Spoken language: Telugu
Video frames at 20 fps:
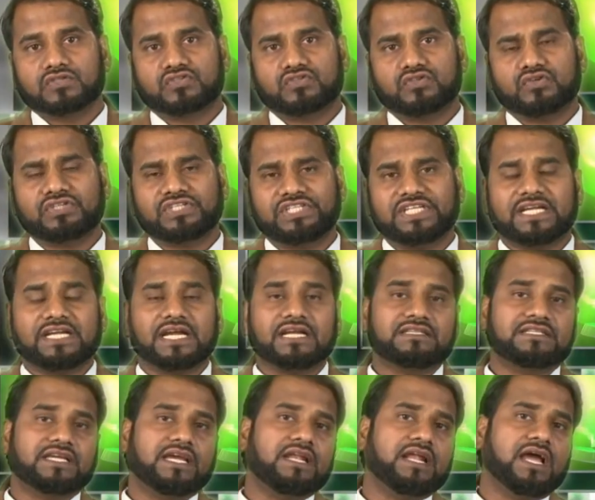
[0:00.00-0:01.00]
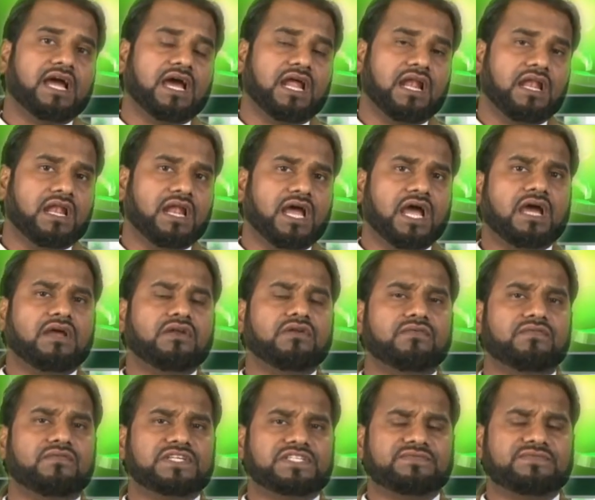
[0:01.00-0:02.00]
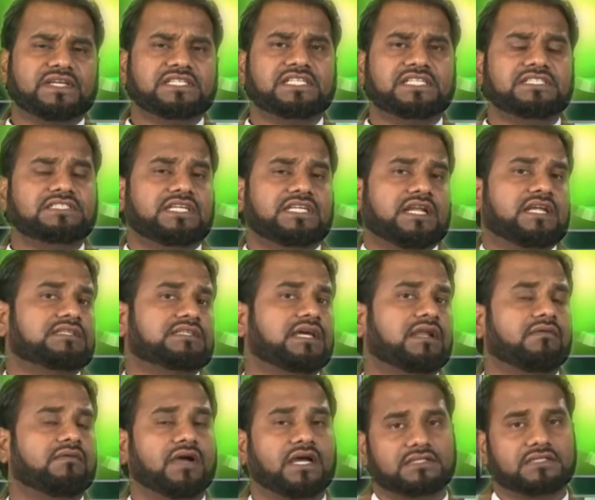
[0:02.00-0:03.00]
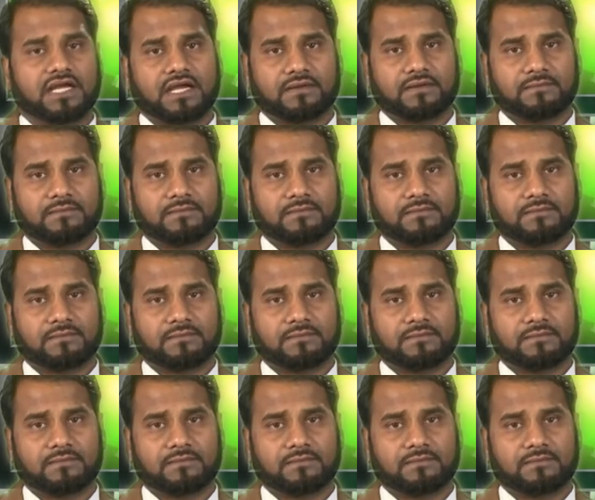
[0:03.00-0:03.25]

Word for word: సృష్టికర్తైన అల్లాహను విశ్వసించిన తర్వాత